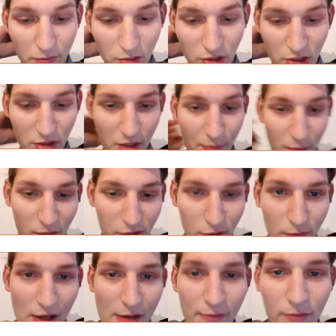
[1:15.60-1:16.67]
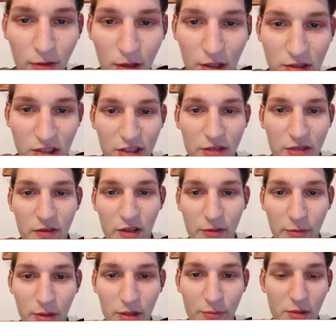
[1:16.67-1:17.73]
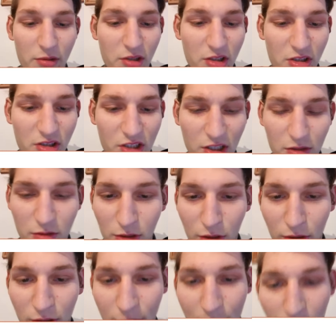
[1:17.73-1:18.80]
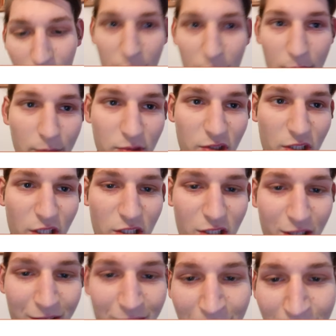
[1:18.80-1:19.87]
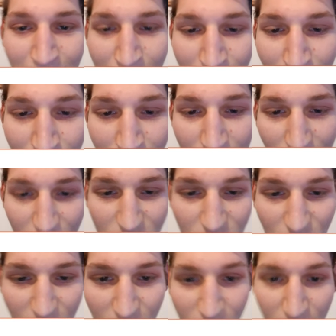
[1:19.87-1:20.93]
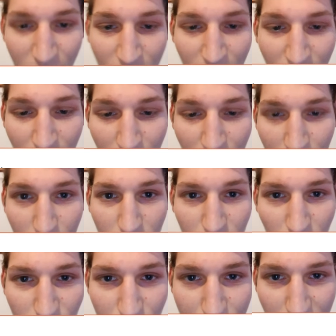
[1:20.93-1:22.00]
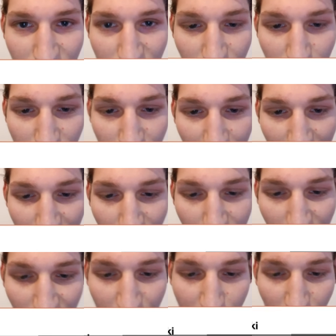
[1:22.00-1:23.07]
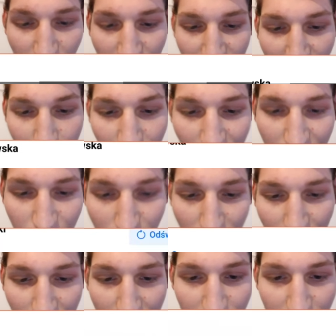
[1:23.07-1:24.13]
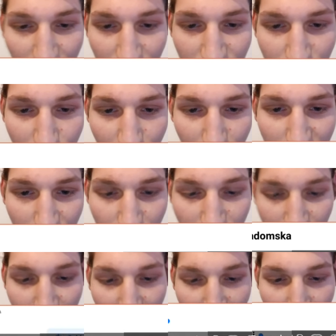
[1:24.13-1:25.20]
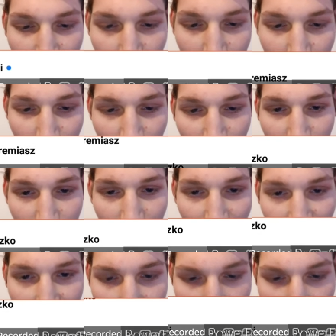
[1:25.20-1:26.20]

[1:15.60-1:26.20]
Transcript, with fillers: jeszcze nie pracowałem w ogóle w żadnej firmie. Nie byłem nigdy zatrudniony, powiem wam szczerze. Także dużo osób wierzyło, że pracowałem, ale nie pracowałem. Ile osób powiedział, że nie? Ja wam